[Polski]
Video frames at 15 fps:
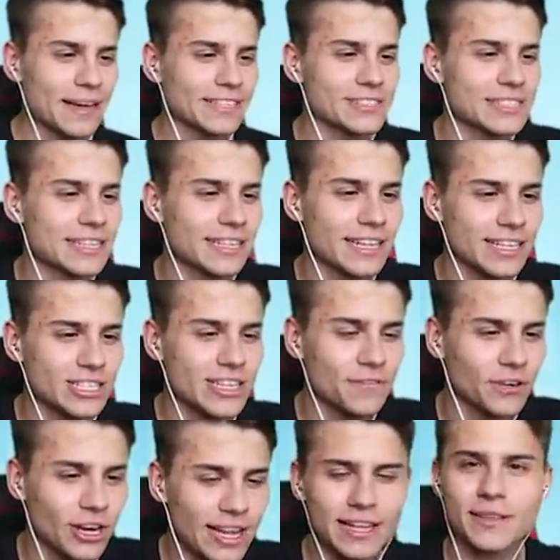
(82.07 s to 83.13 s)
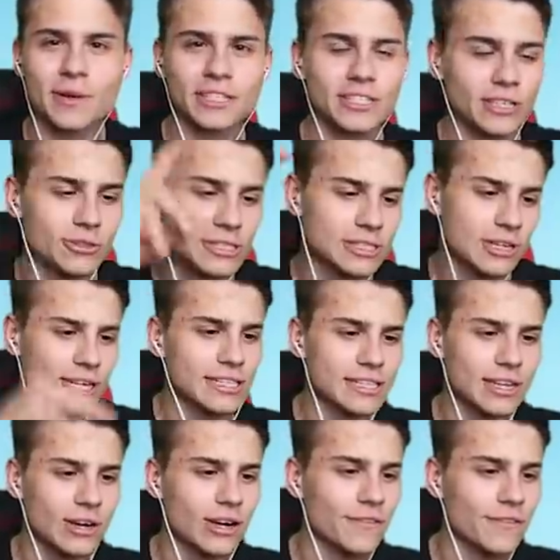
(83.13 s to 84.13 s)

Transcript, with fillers: bardzo serdecznie w kolejnym odcinku z Radzieckiego